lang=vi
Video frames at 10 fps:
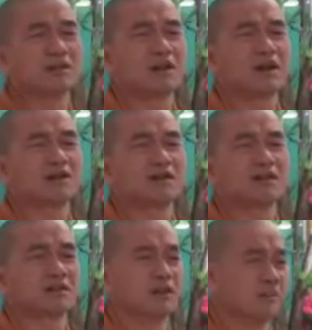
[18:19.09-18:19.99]
ta kể
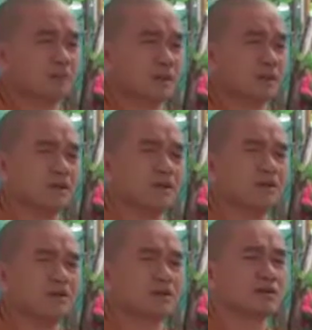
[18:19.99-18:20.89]
thấy thương lắm, mà thầy
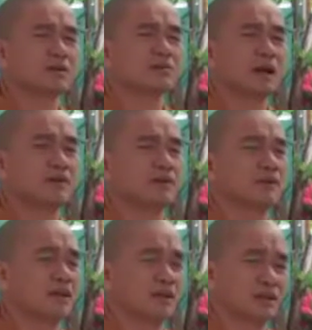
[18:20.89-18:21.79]
nói giờ thôi thông
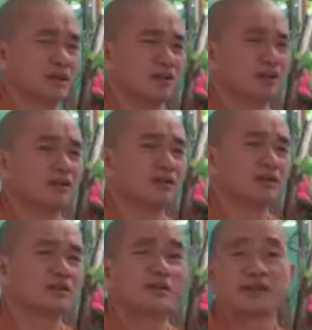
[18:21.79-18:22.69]
cảm cho thầy đi, thầy cho
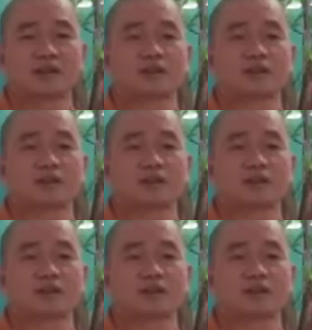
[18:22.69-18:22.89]
đệ tử đi.